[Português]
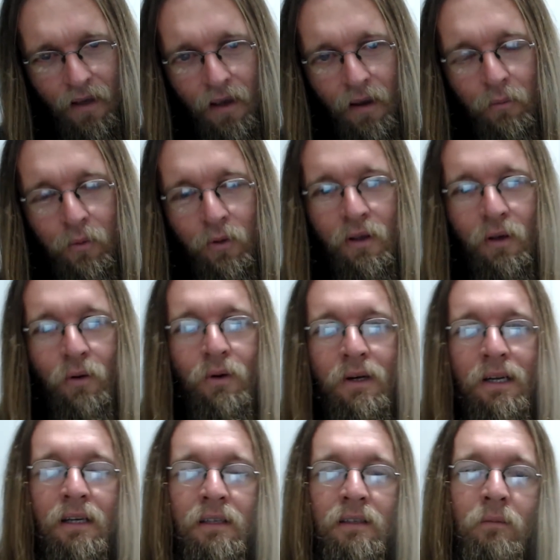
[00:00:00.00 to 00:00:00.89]
Porque um
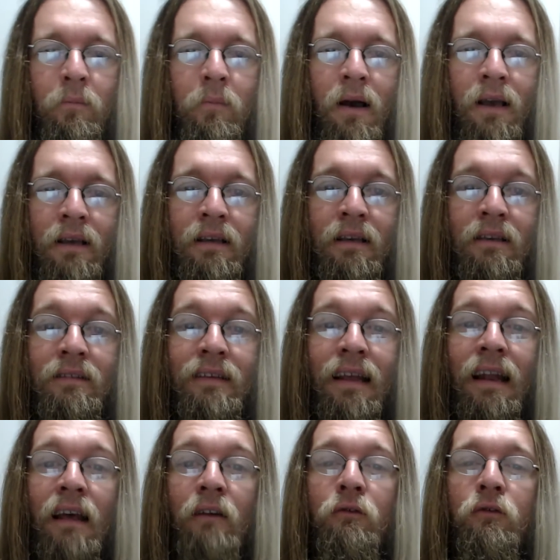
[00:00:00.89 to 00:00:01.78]
grande país
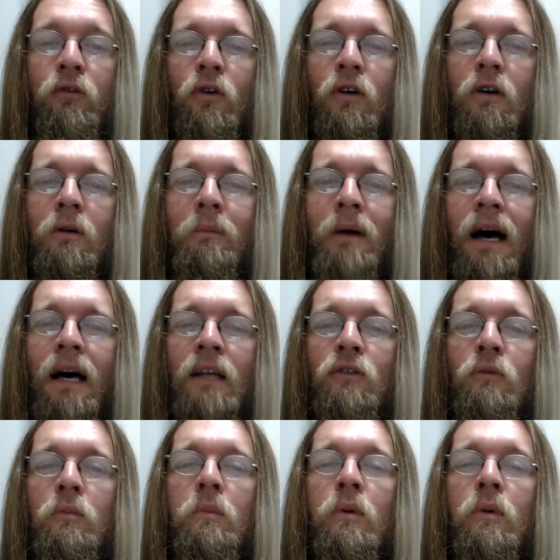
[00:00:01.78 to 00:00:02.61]
ele é formado